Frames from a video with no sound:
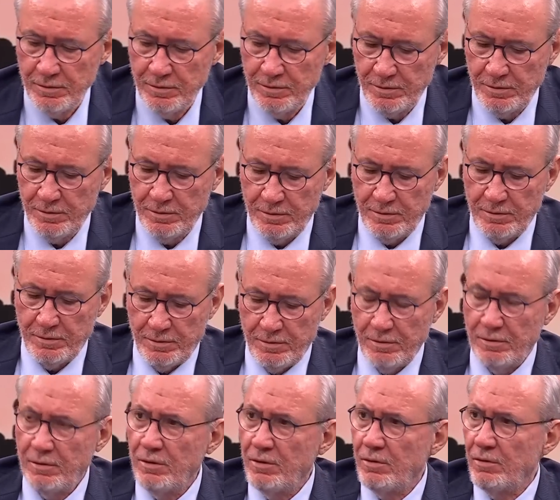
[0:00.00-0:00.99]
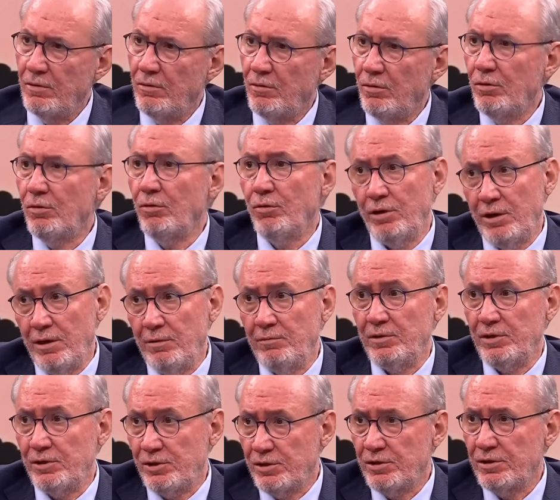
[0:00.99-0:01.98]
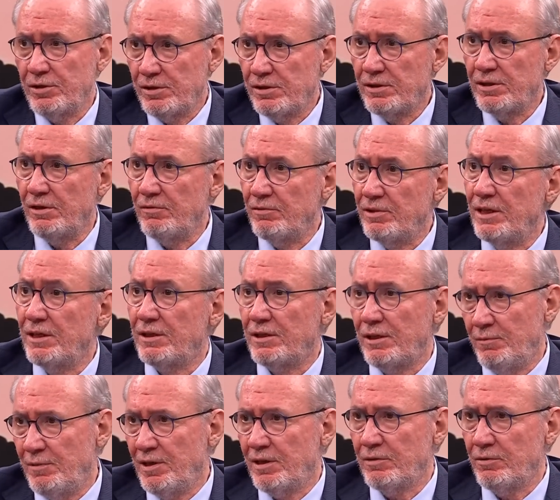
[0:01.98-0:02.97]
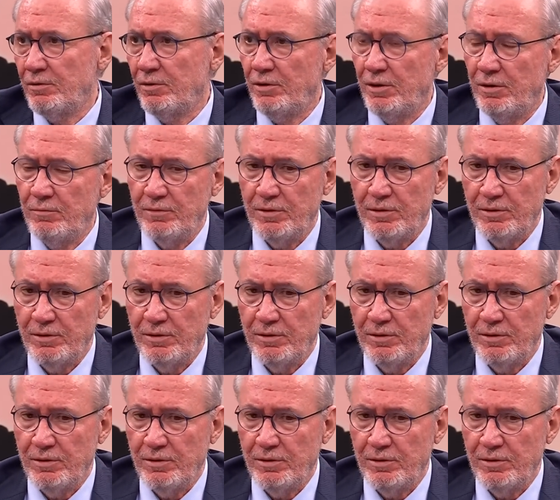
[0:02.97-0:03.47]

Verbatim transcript: O çok önemli, önemli bir şey. Sevgi Şimdi önemli.